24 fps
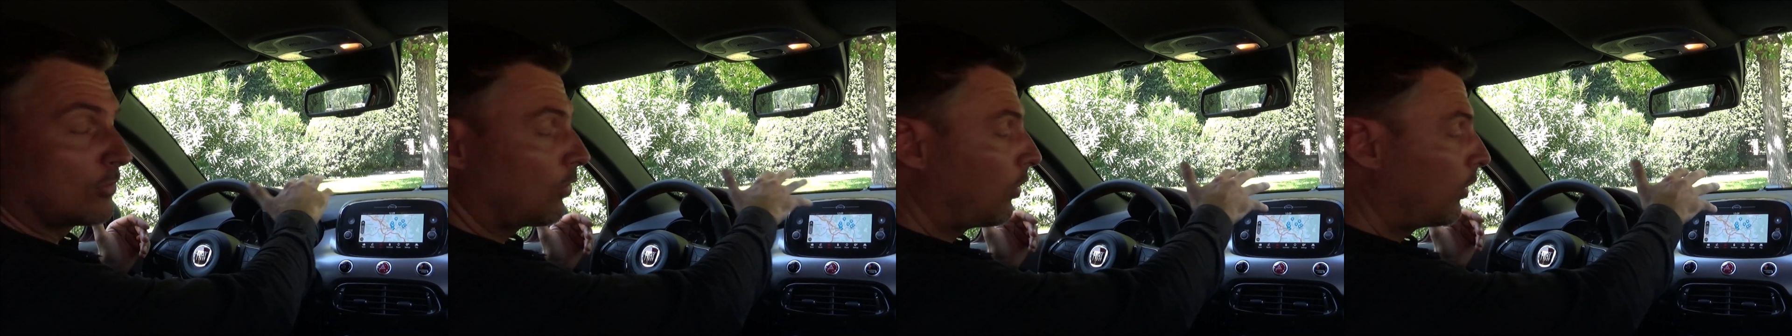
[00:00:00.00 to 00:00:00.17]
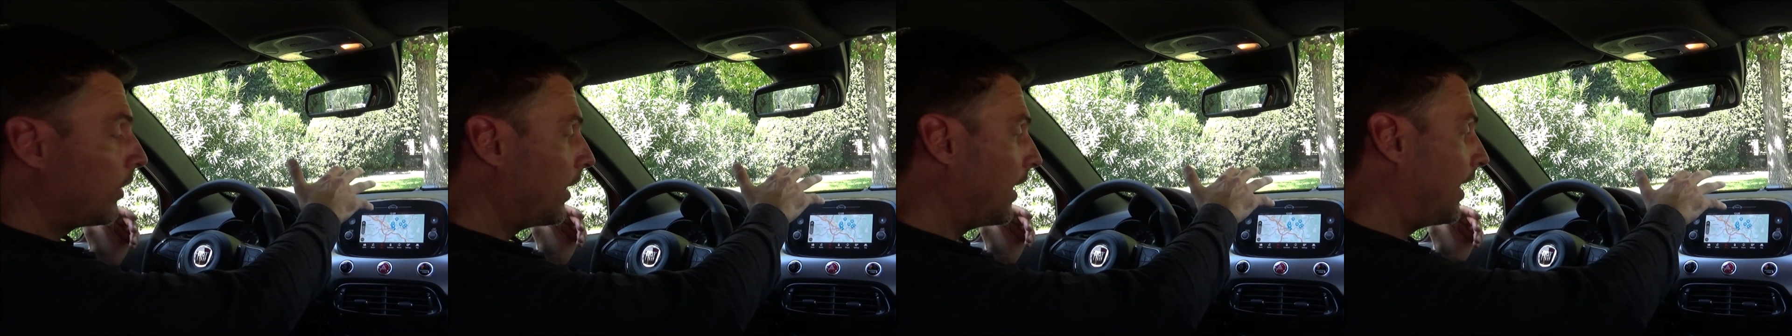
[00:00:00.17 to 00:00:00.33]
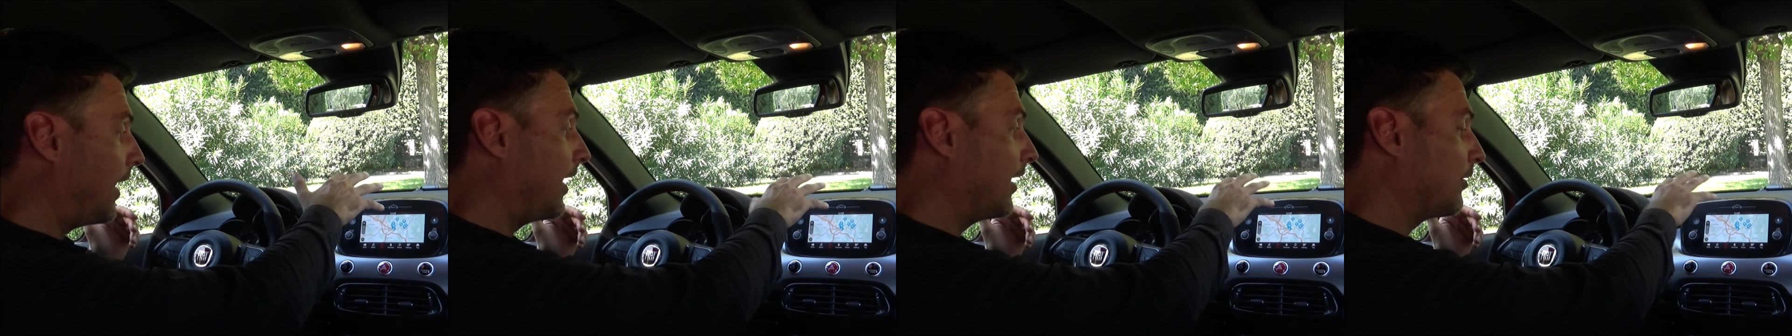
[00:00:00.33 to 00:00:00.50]

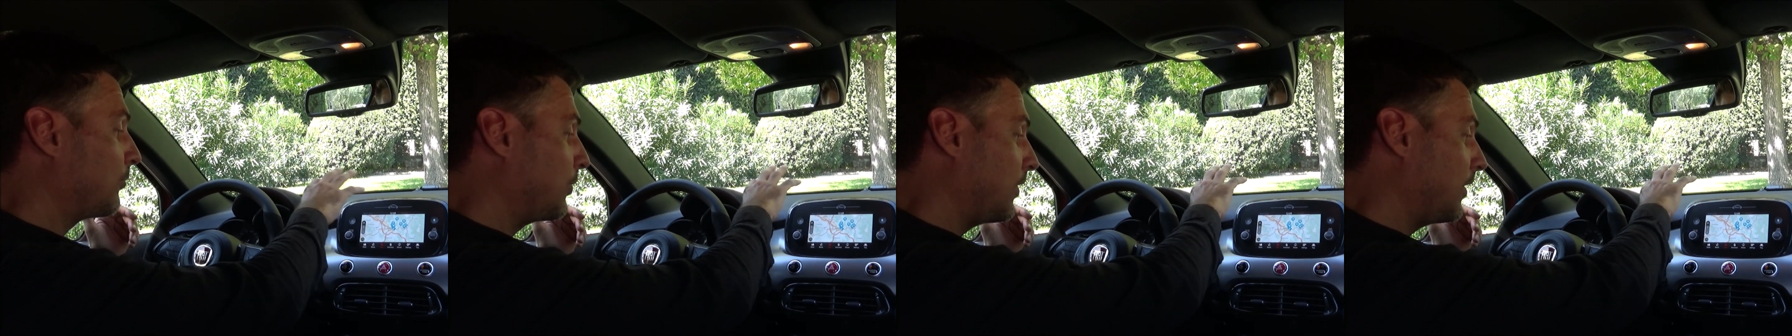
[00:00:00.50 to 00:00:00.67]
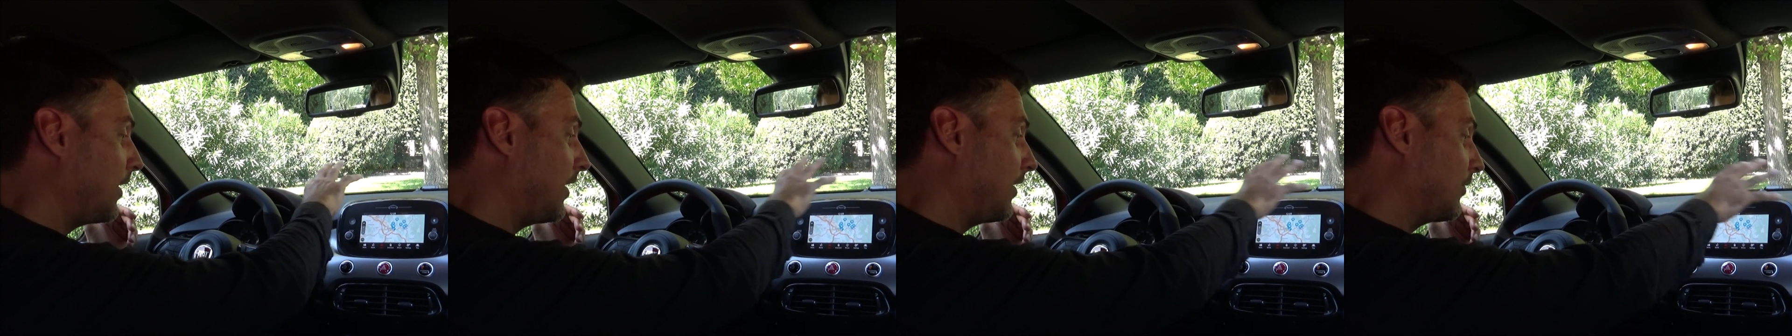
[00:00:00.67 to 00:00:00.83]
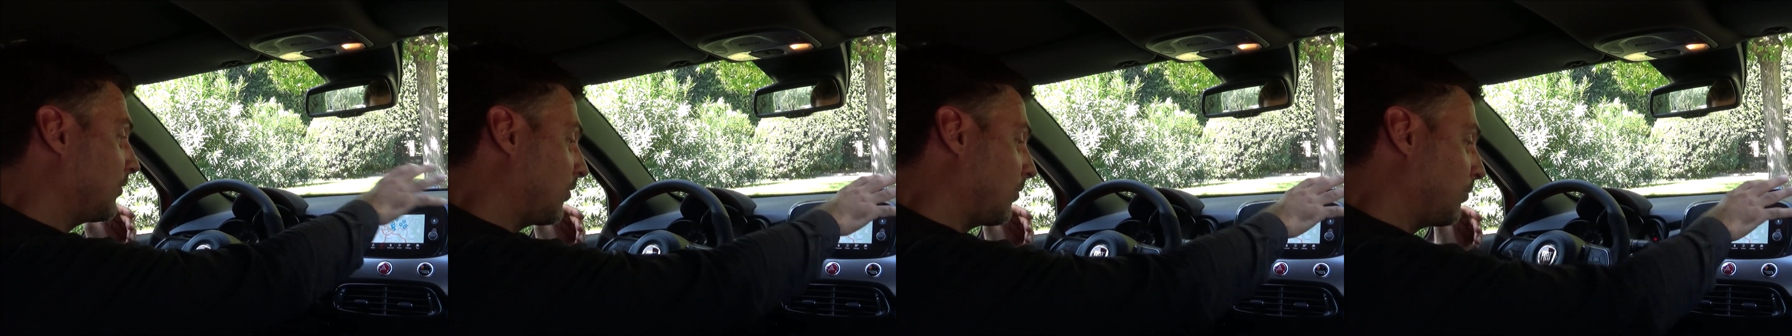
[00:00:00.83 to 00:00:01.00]
neue Hardware.
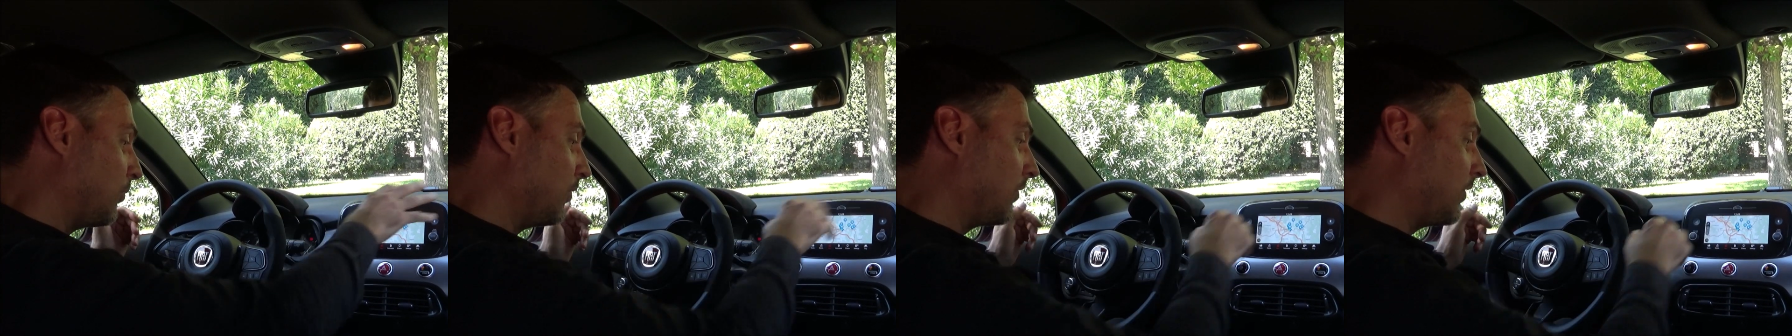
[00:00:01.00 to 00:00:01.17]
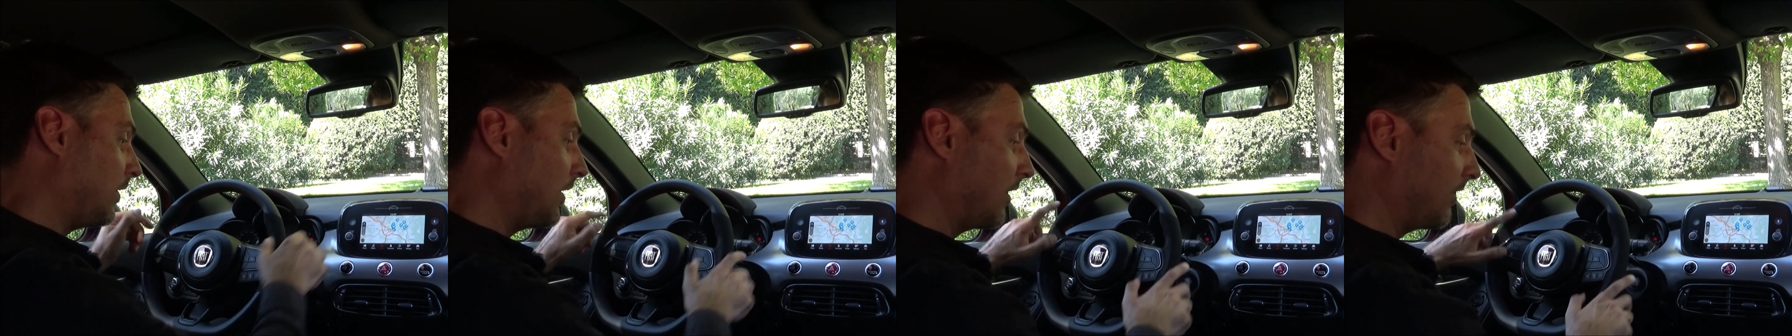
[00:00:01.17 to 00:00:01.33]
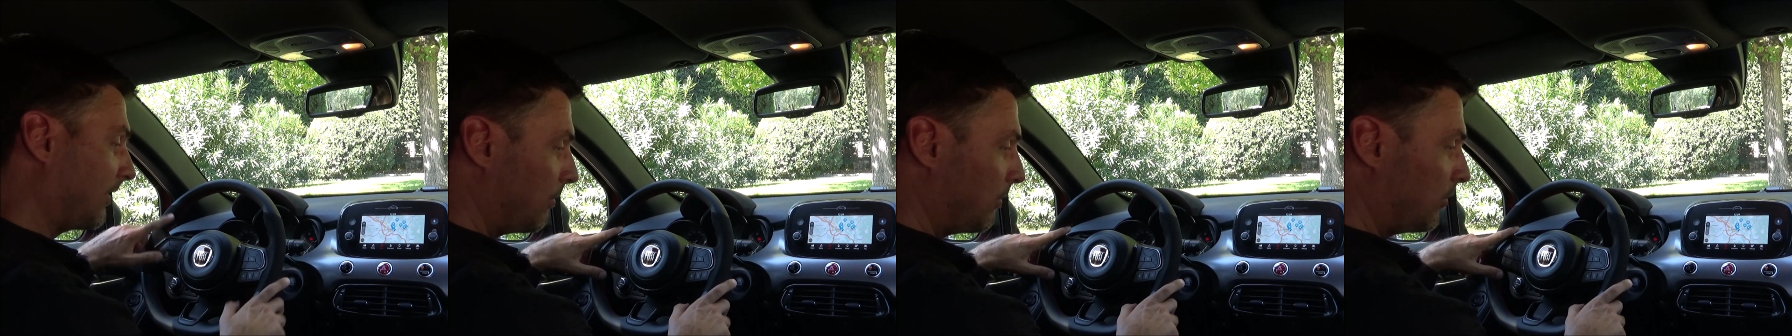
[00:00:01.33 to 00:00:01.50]
Also ich müsste
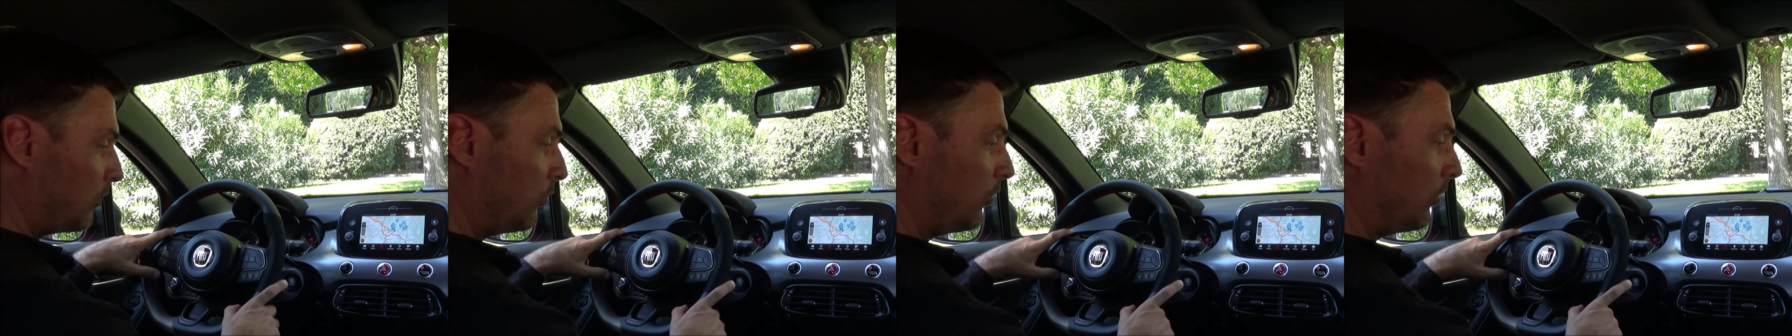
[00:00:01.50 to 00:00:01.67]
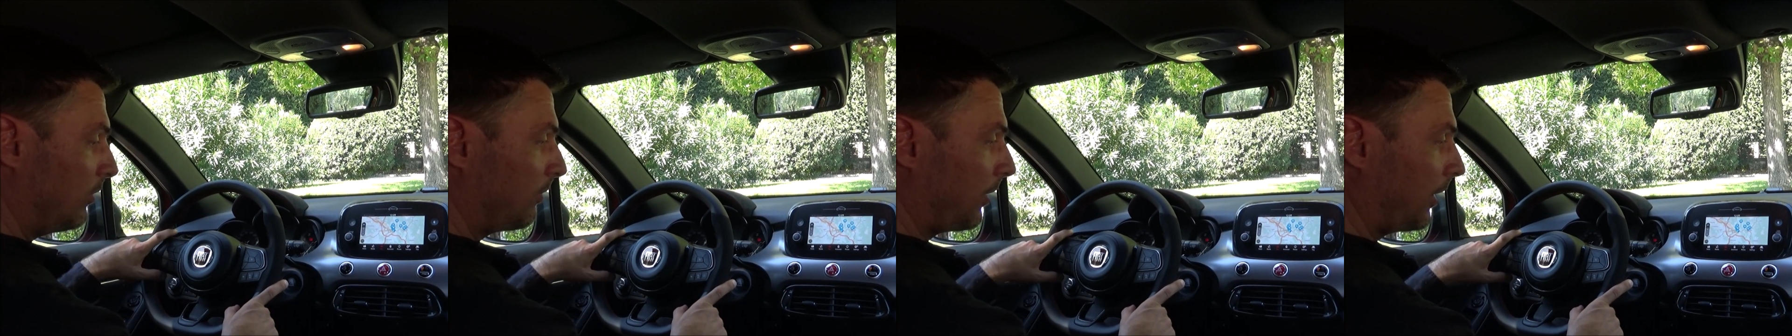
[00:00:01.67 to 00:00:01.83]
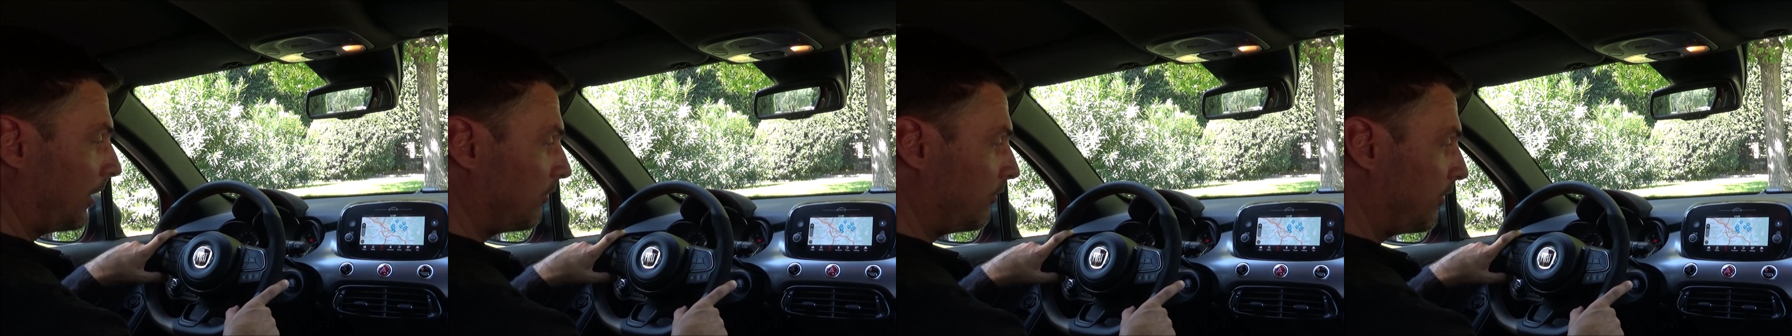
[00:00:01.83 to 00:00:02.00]
hier das
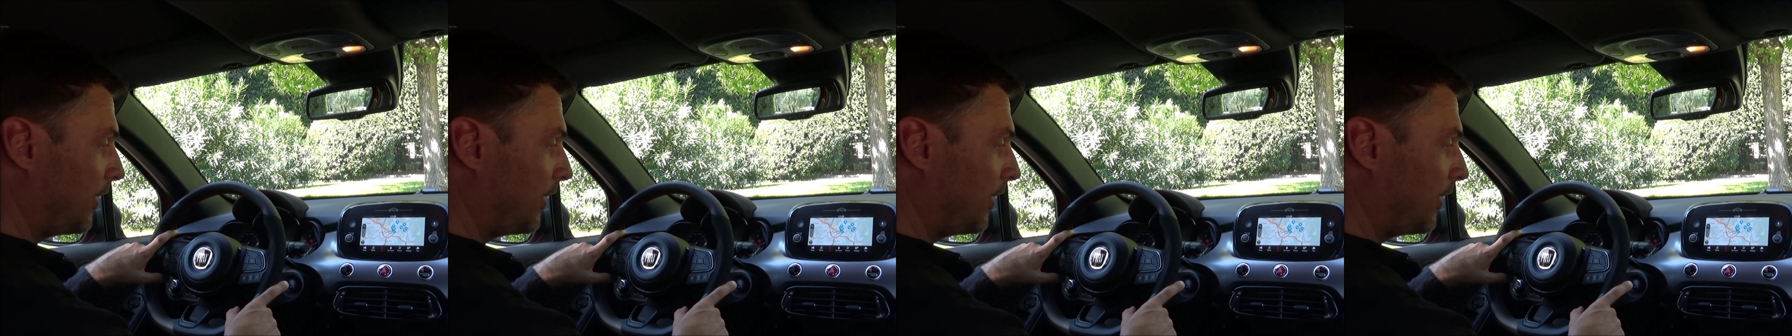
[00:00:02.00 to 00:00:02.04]
Armaturenbrett